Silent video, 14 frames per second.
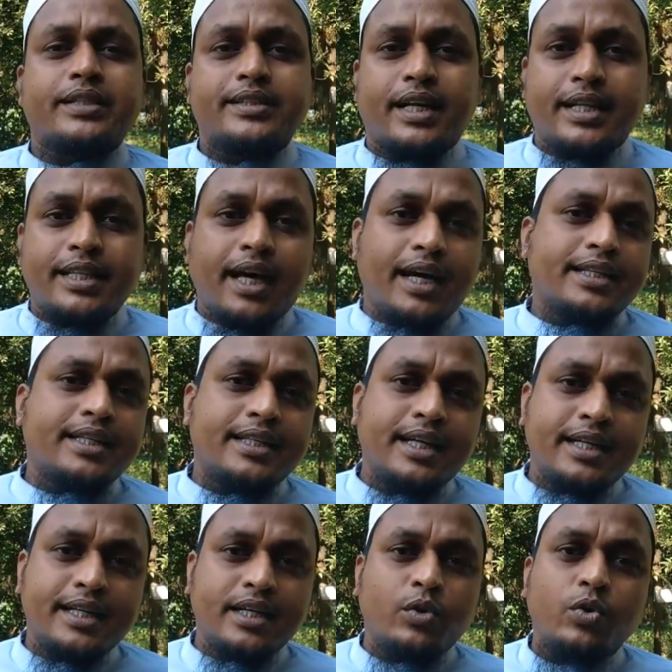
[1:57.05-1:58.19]
যারা দাঁড়িয়ে
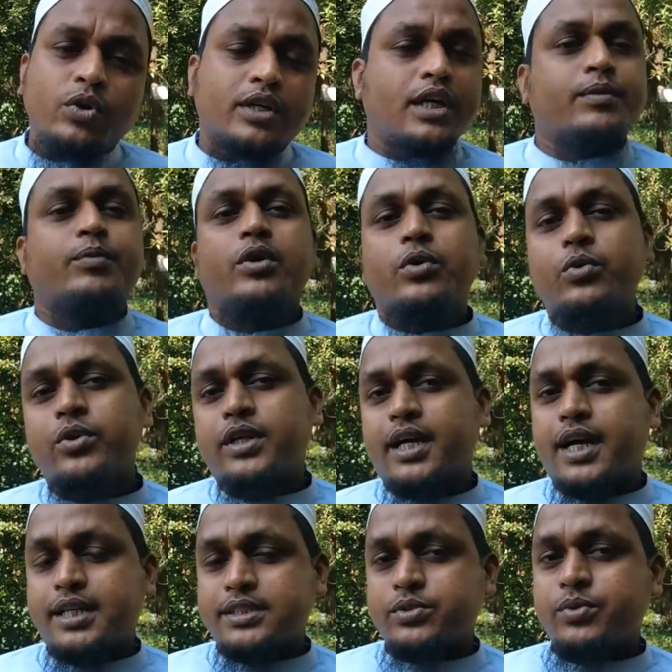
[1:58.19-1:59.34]
দাঁড়িয়ে ঘন্টার পর ঘন্টা
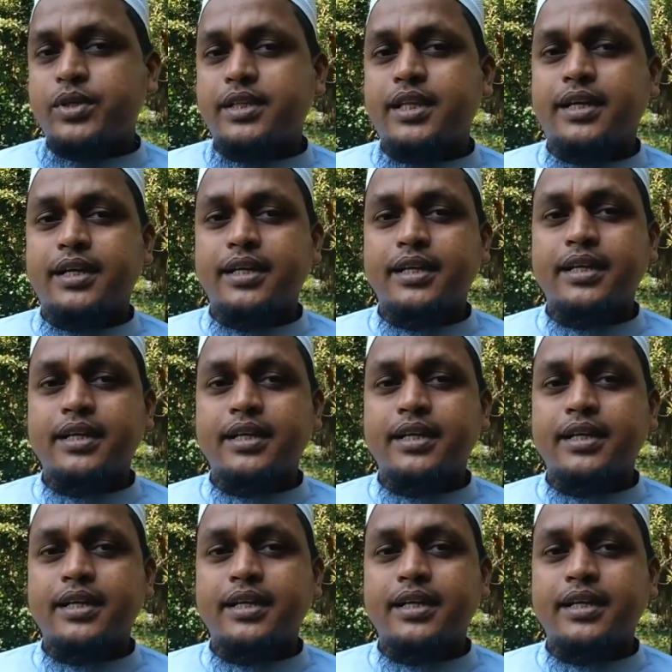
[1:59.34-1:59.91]
কাজ করে থাকেন